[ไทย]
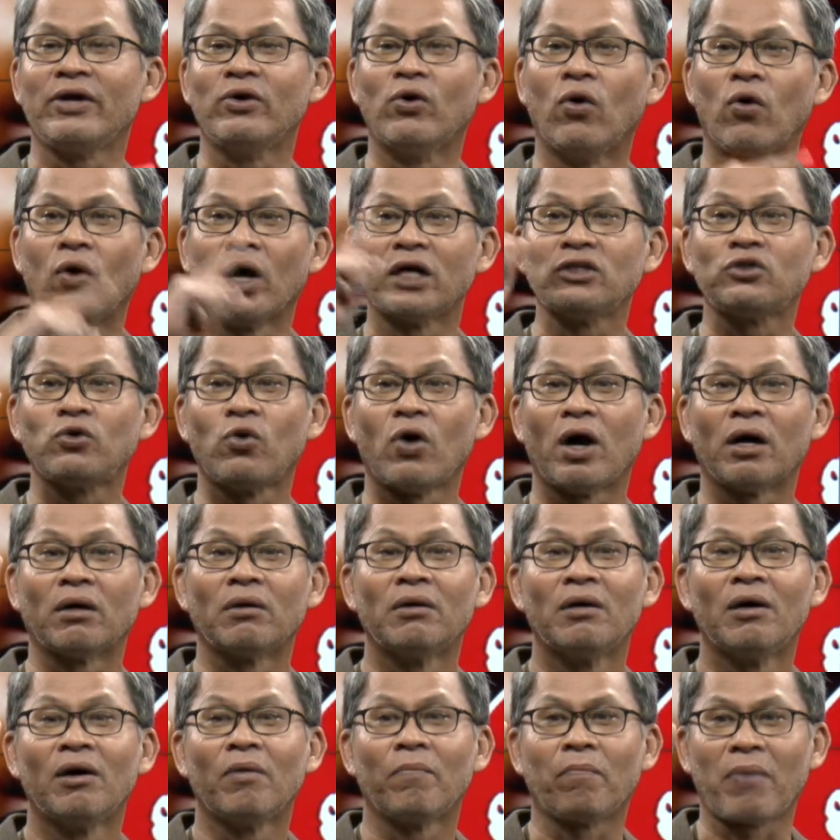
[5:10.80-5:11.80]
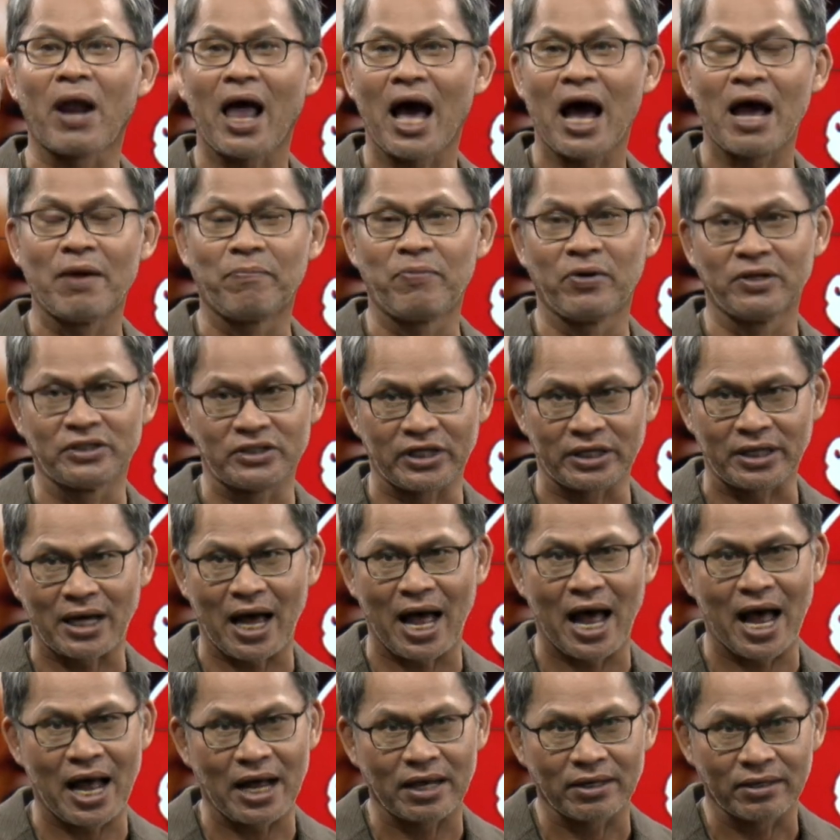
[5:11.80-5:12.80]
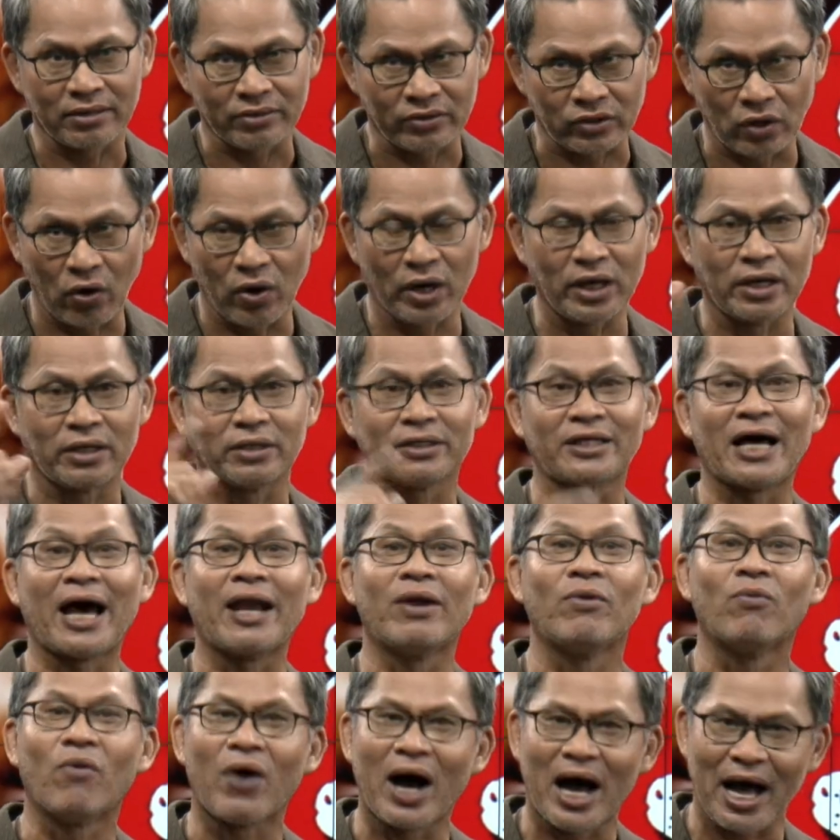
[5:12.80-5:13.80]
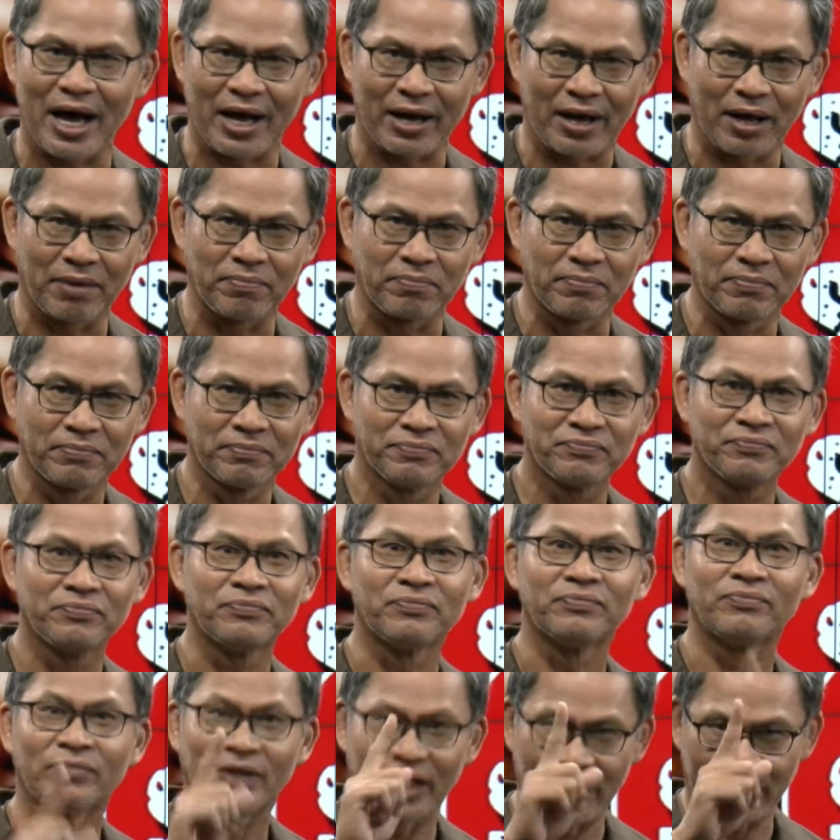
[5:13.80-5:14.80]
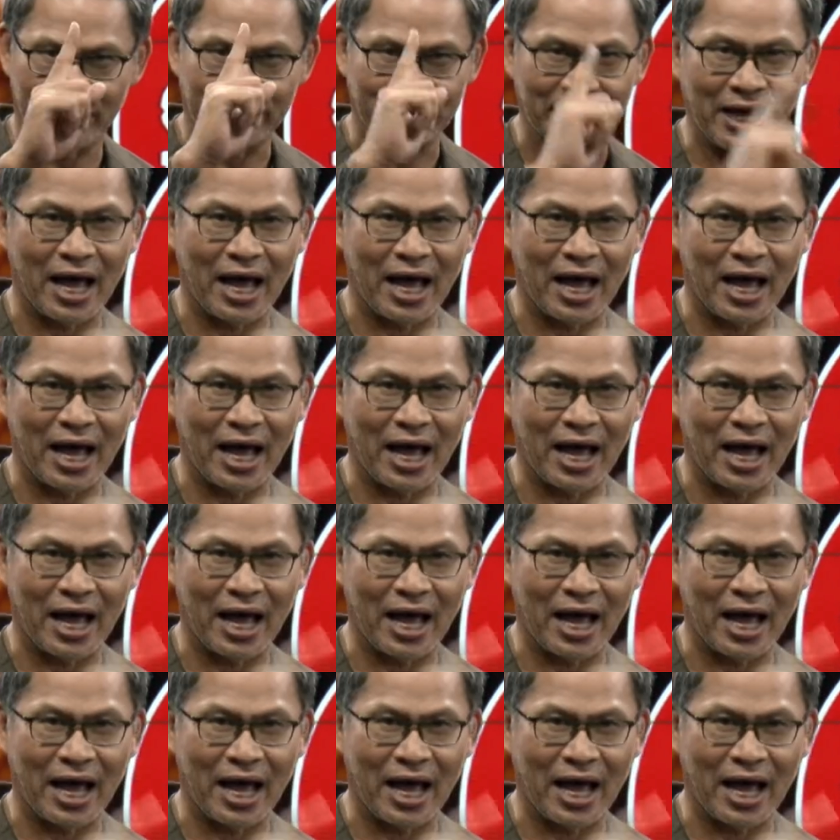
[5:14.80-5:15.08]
ให้ดูกันช่วงปลายพฤศจิกาต้นธันวาครับ ครับ นี่